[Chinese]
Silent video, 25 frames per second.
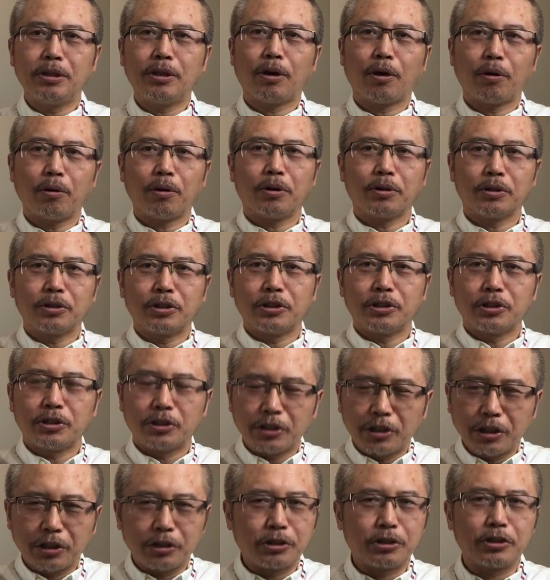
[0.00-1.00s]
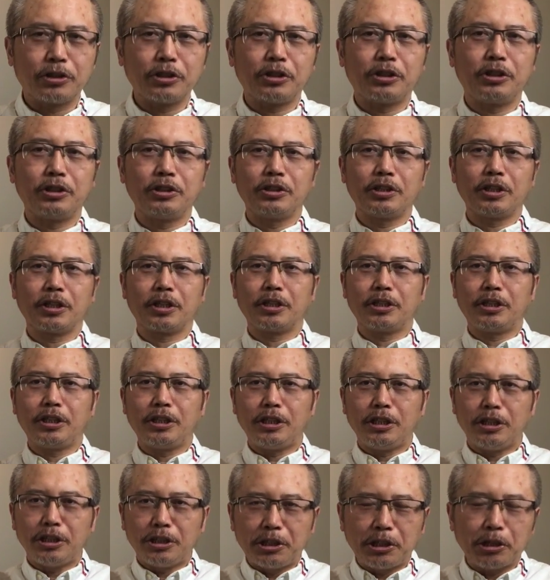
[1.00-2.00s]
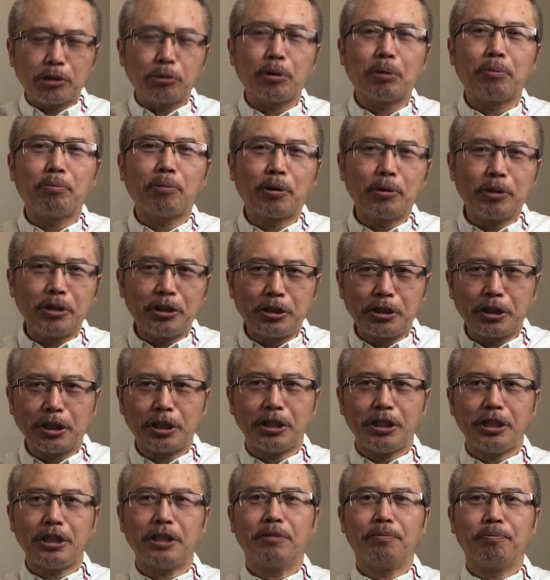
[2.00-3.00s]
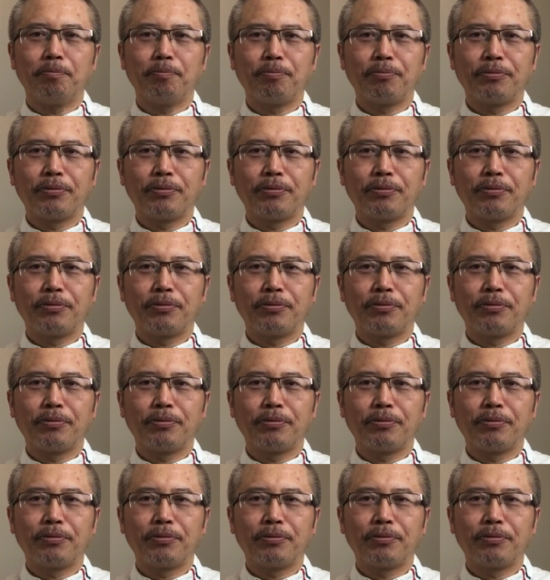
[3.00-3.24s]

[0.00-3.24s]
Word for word: 老老实实的执行这个第一阶段贸易协议，